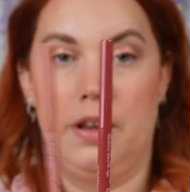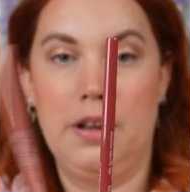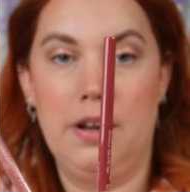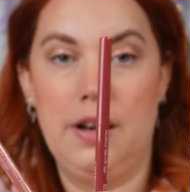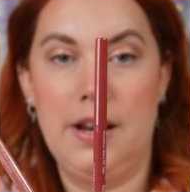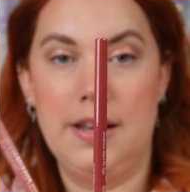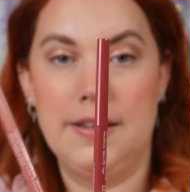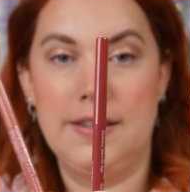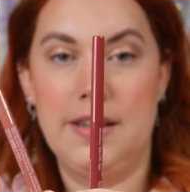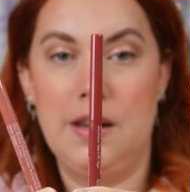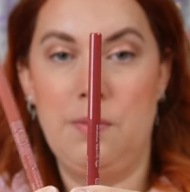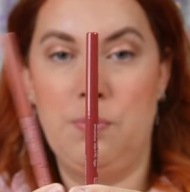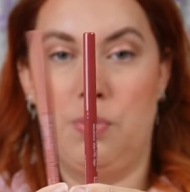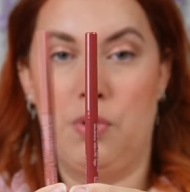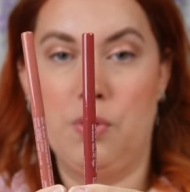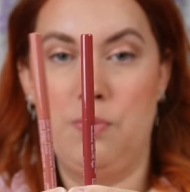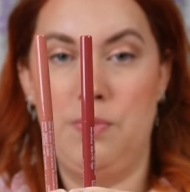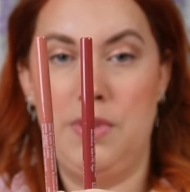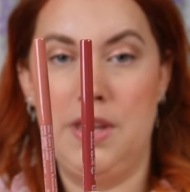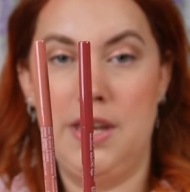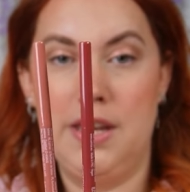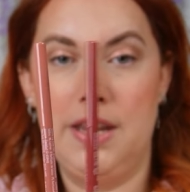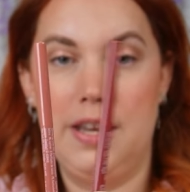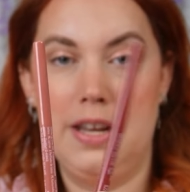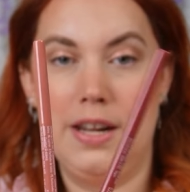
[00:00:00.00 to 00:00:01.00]
Là, c'est le
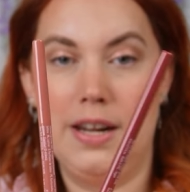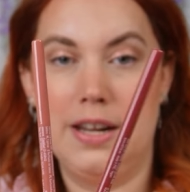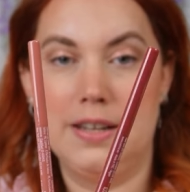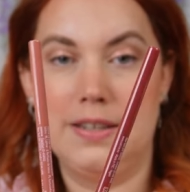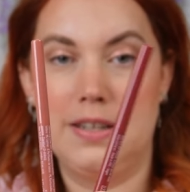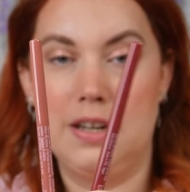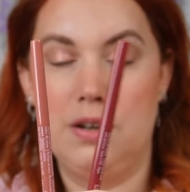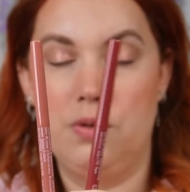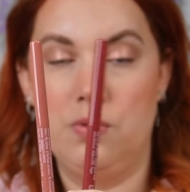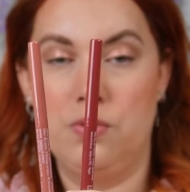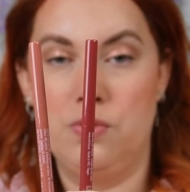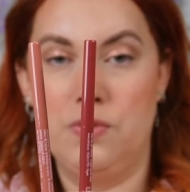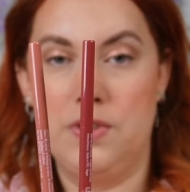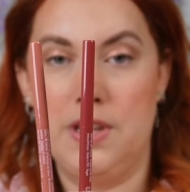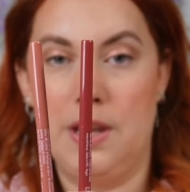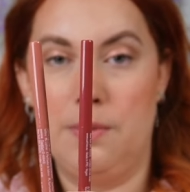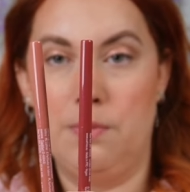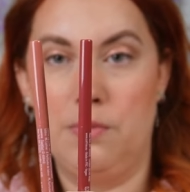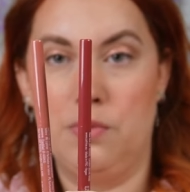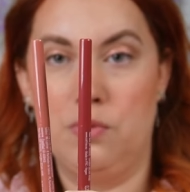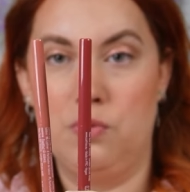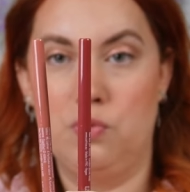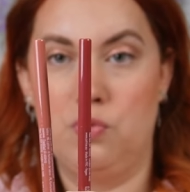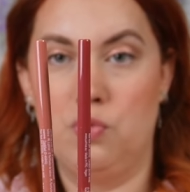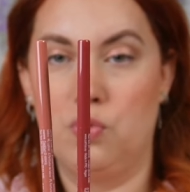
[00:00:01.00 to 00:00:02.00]
premier, là, c'est le
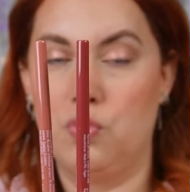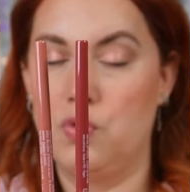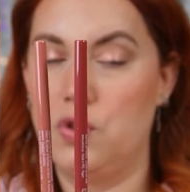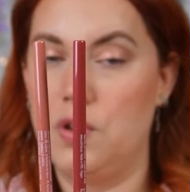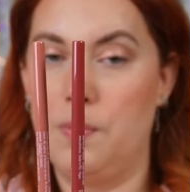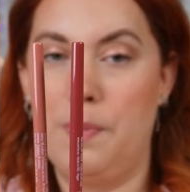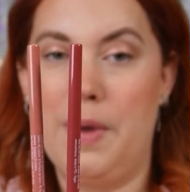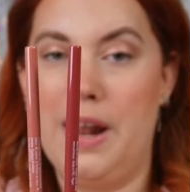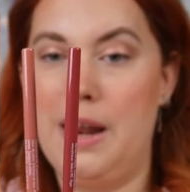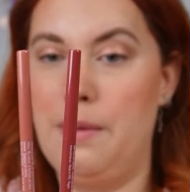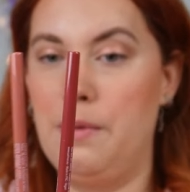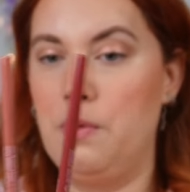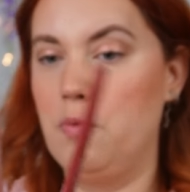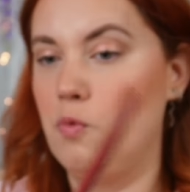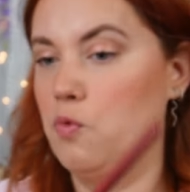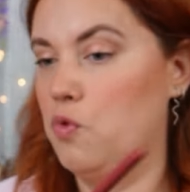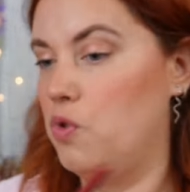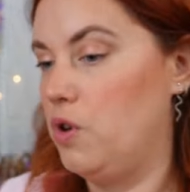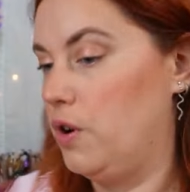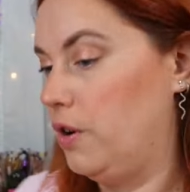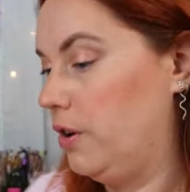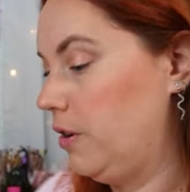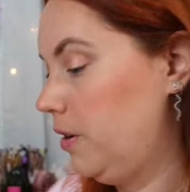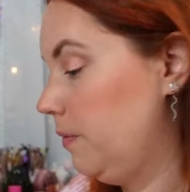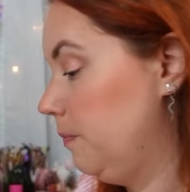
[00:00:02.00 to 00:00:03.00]
deuxième. Donc, c'est pas les mêmes
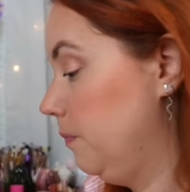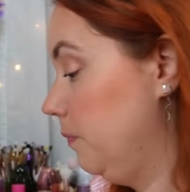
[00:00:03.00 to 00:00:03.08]
couleurs.